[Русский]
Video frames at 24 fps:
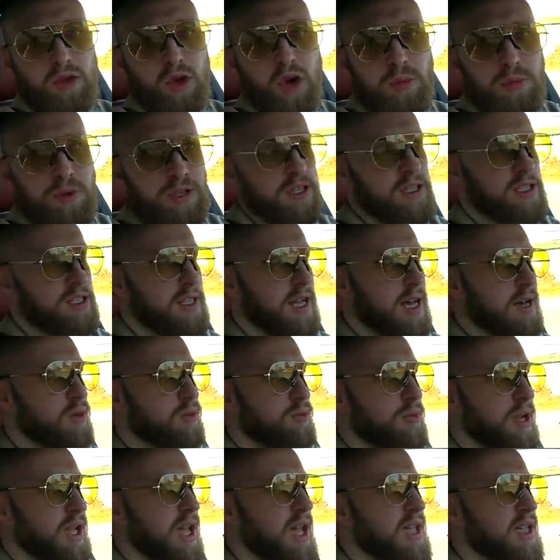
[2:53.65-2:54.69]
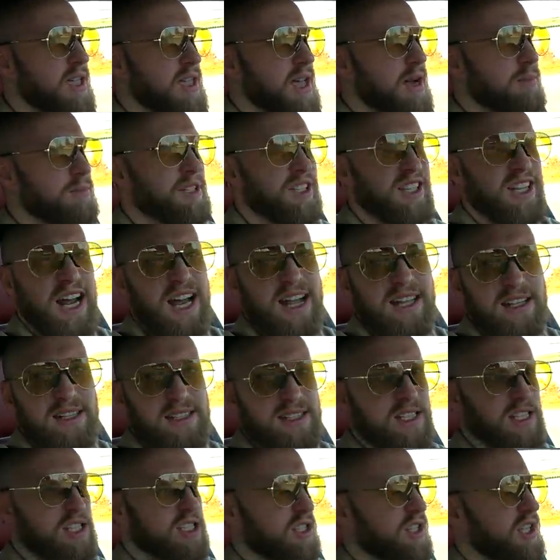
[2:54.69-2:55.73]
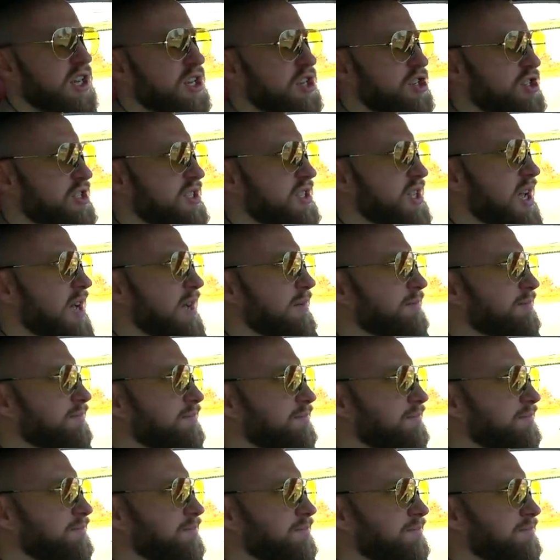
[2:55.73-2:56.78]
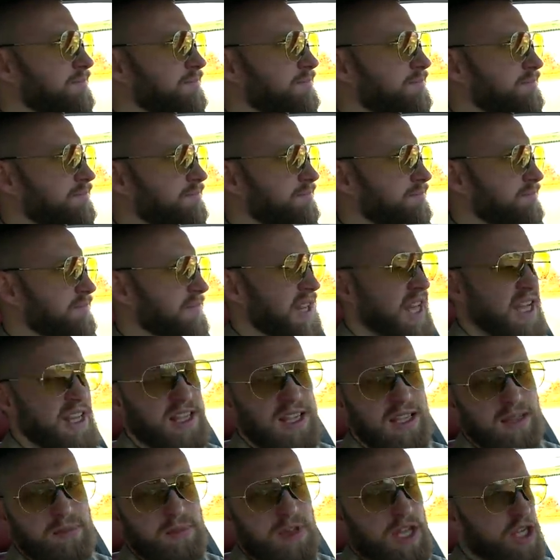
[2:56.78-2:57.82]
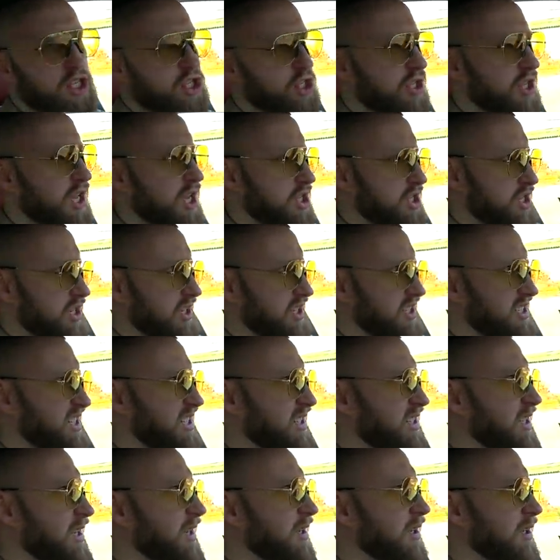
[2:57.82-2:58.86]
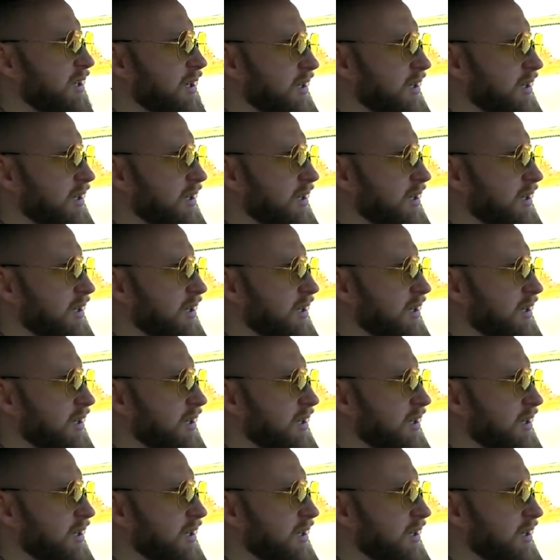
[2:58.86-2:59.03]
до 500 рублей я бы тратил за 4 часа. Да нет, меньше даже, где-то